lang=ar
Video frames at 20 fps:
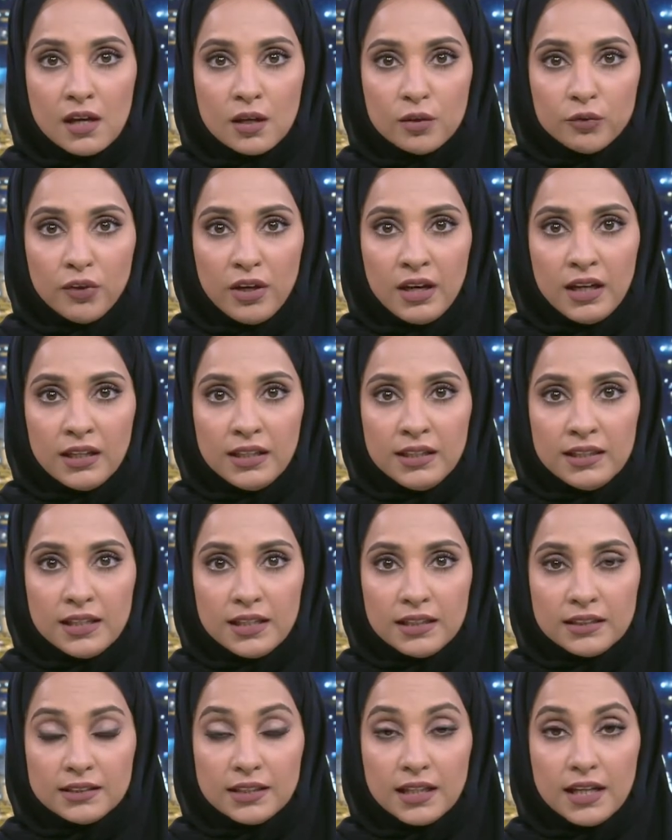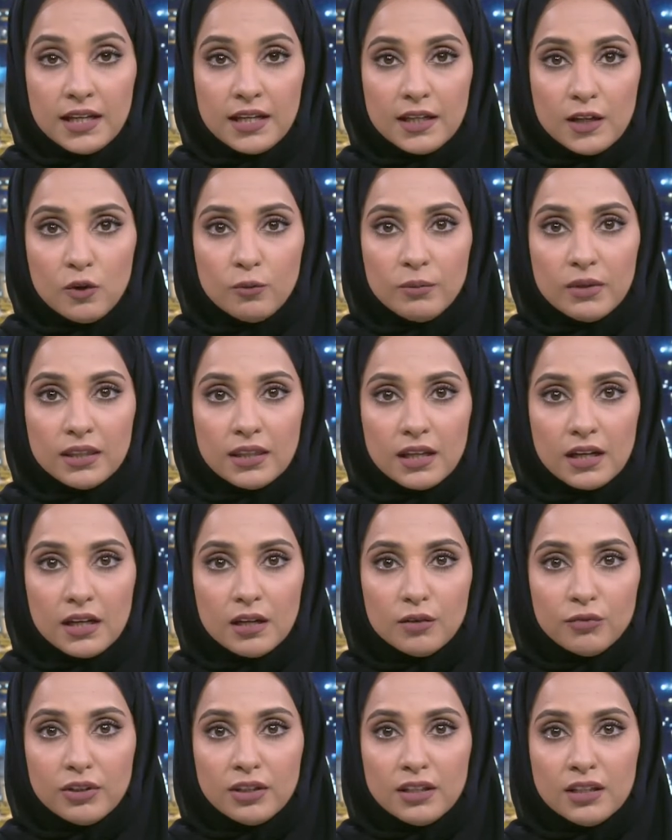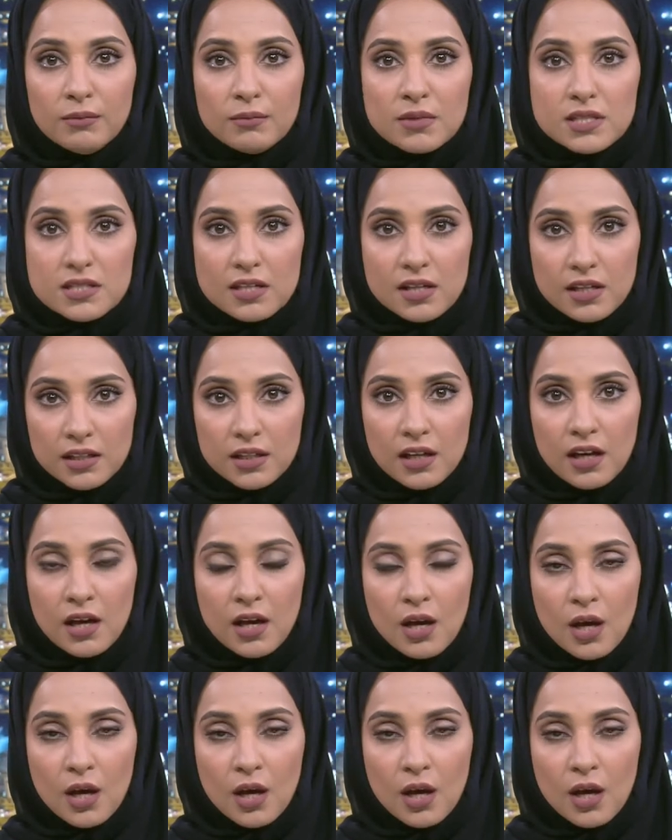فعاليات اليوم الثقافي المصري